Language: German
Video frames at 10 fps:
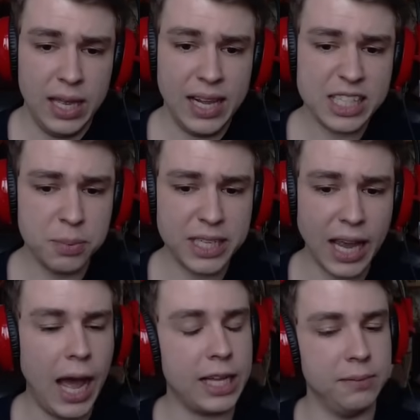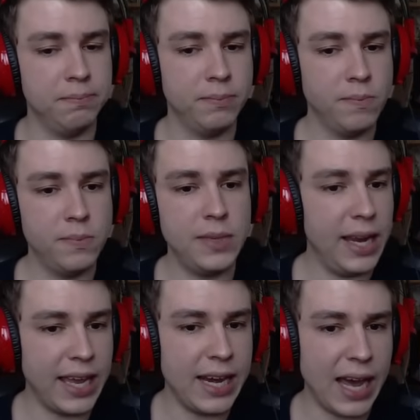Lass mich raten. Der
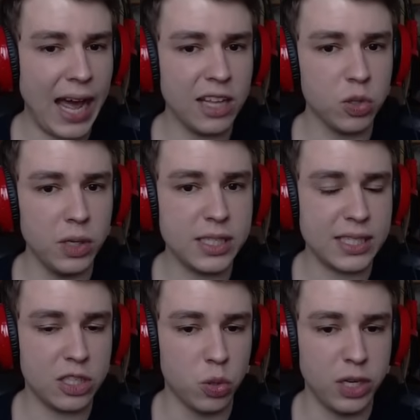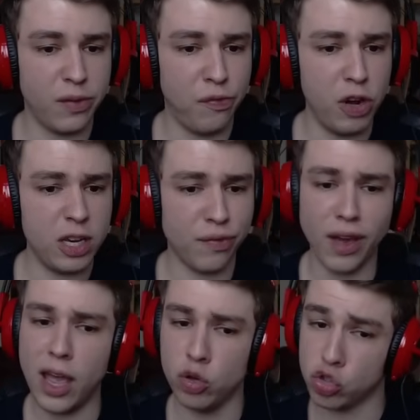Generator ist natürlich völlig
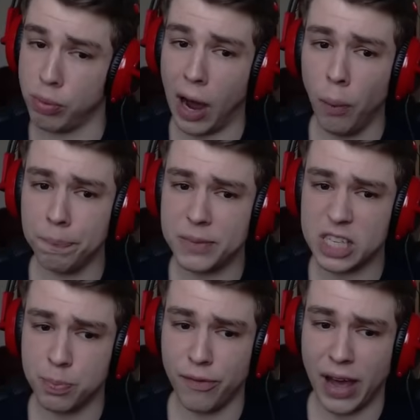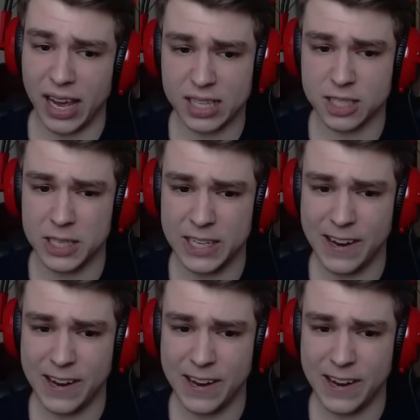frei und überhaupt nicht bewacht.